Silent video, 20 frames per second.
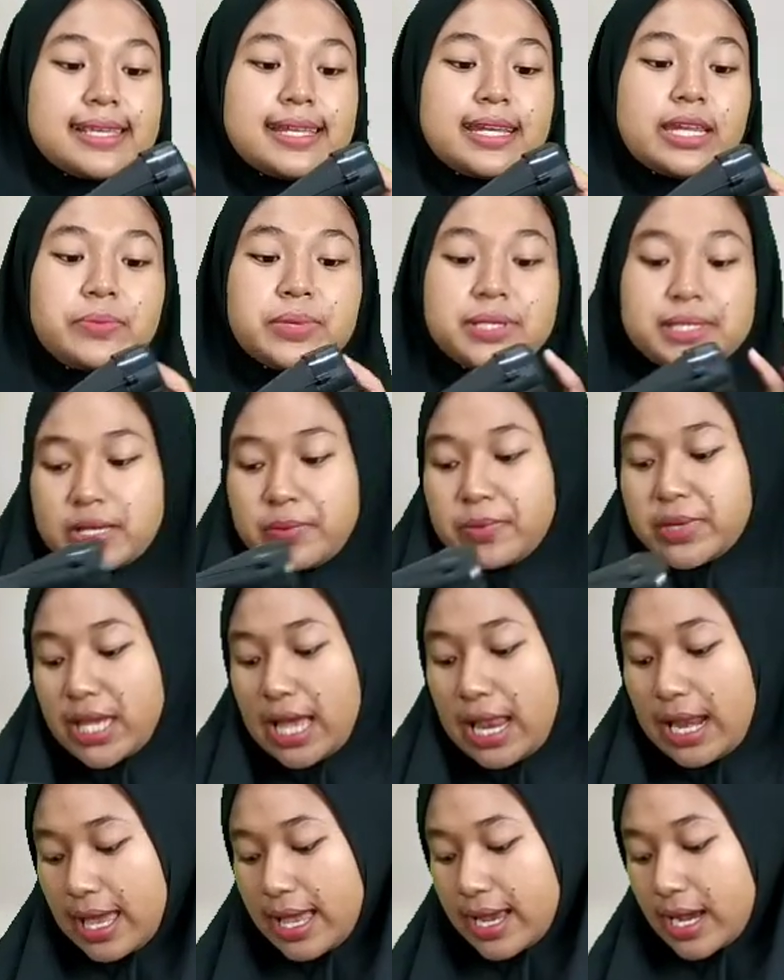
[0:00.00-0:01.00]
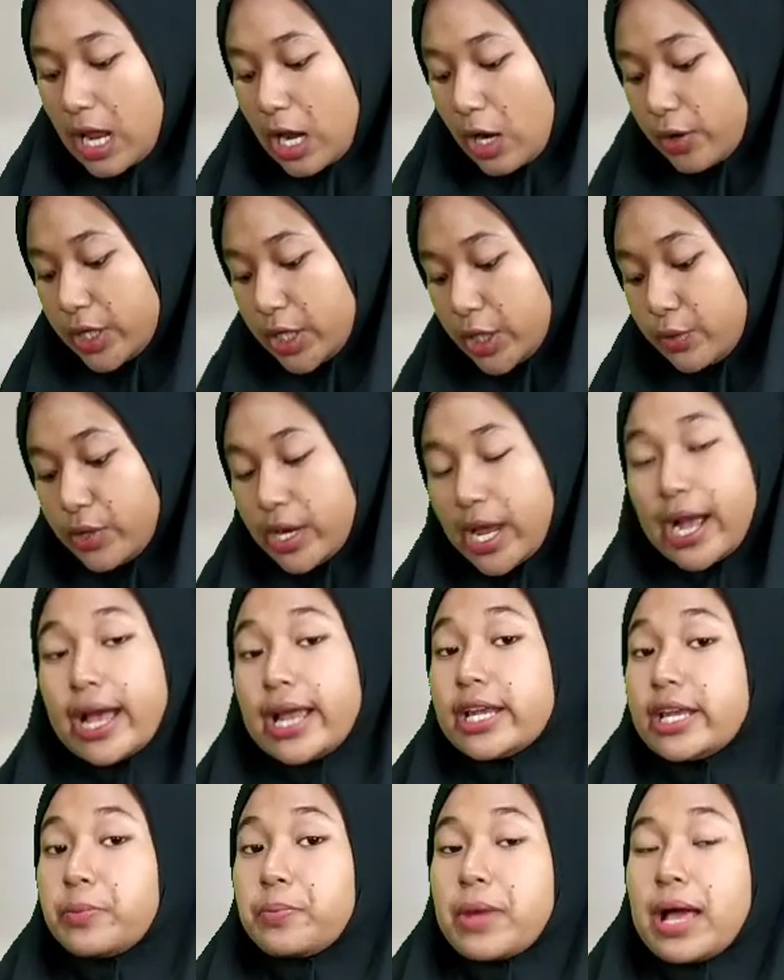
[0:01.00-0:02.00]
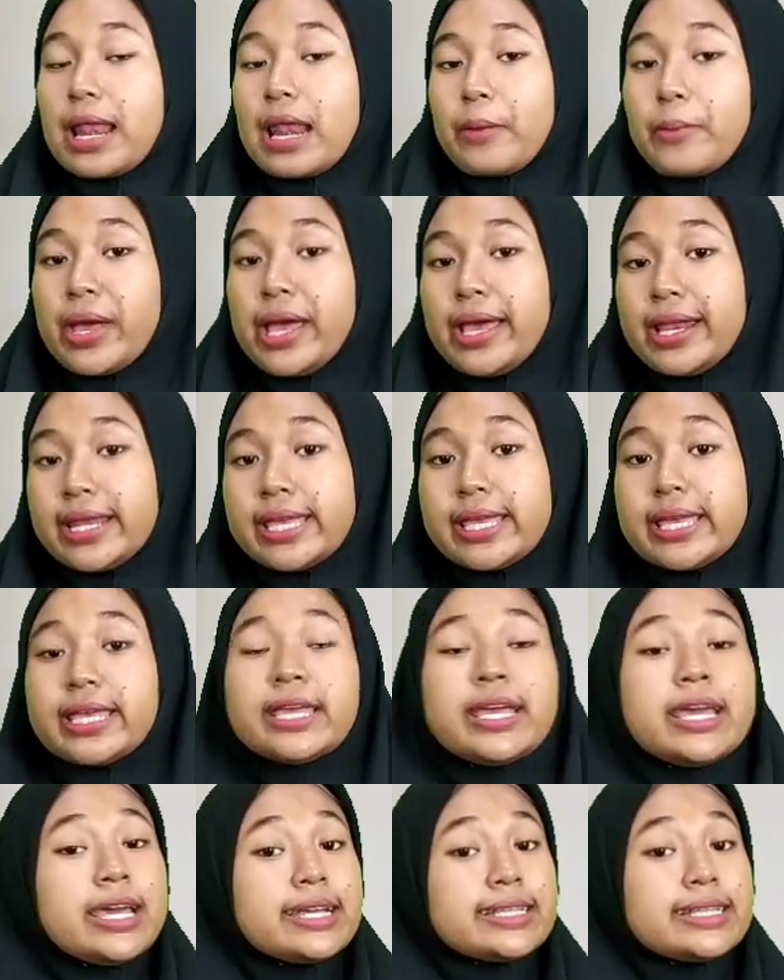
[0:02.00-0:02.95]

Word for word: ini bisa menyala kalau digunakan di malam hari.